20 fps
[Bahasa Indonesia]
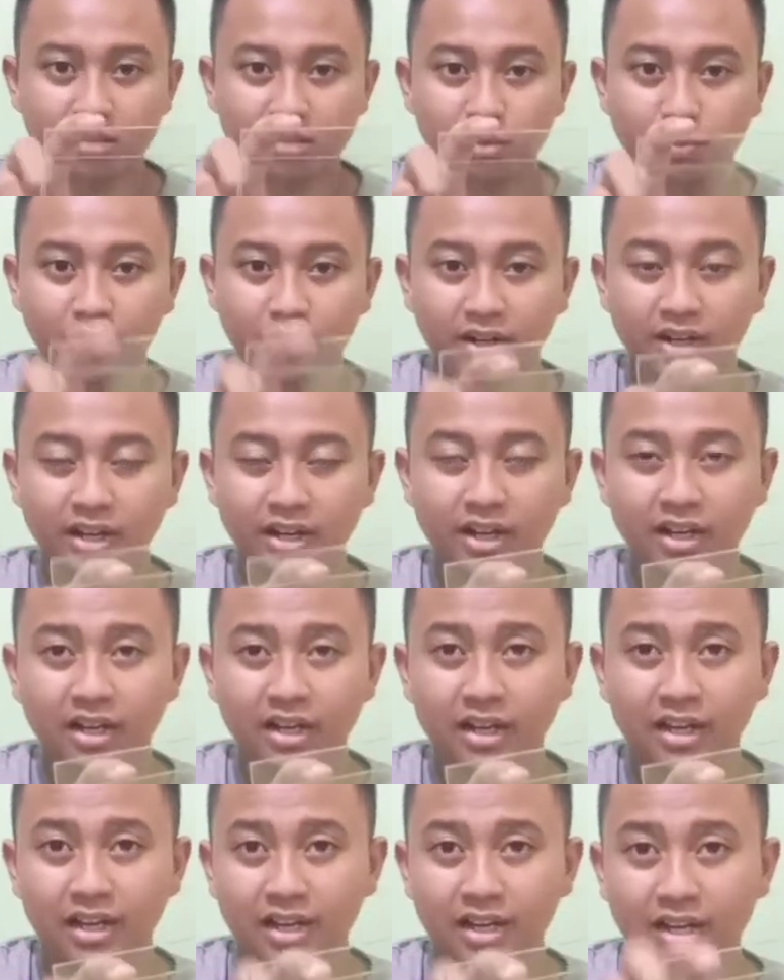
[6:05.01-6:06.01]
lebih pendek
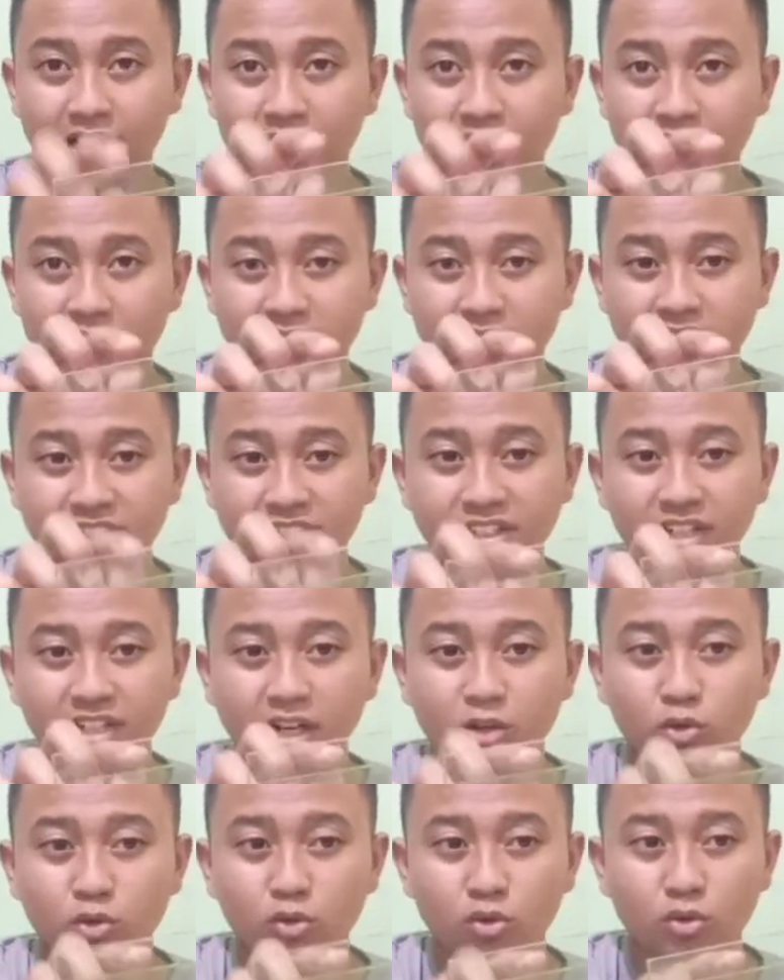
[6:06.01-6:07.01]

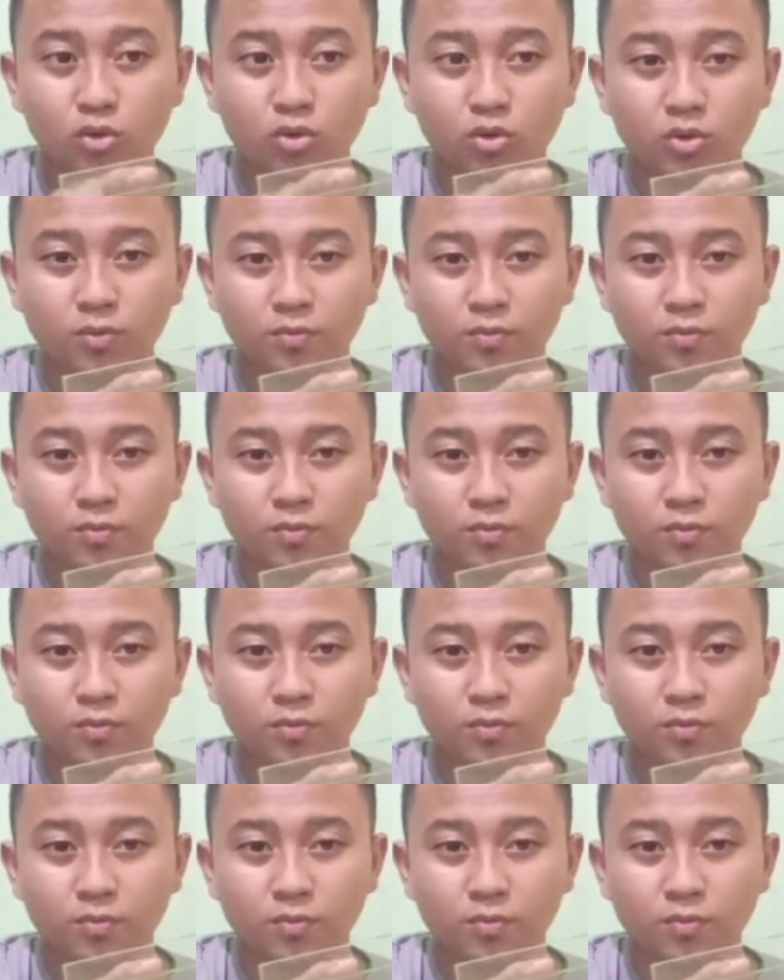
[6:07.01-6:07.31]
jadi aku